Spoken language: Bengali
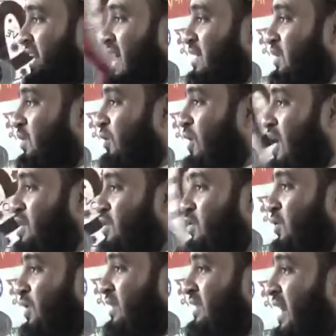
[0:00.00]
ত্রাণগুলো
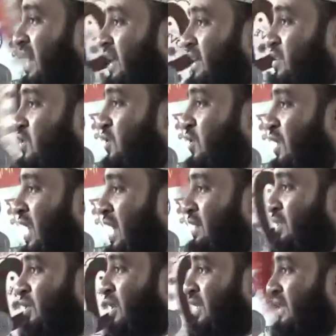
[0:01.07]
আসতো ওই ত্রাণের জন্য
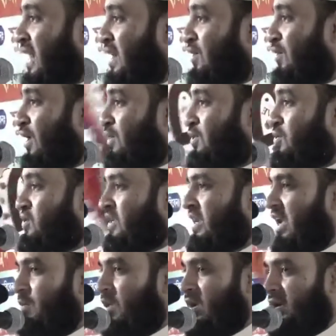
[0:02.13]
লাইন ধরে দাঁড়ানো লাগতো
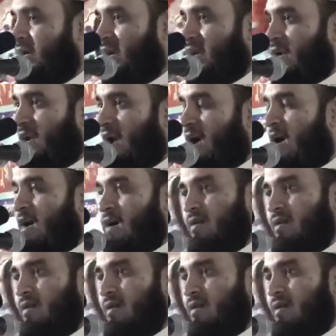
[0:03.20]
চিল্লায় বলেন ঠিক কিনা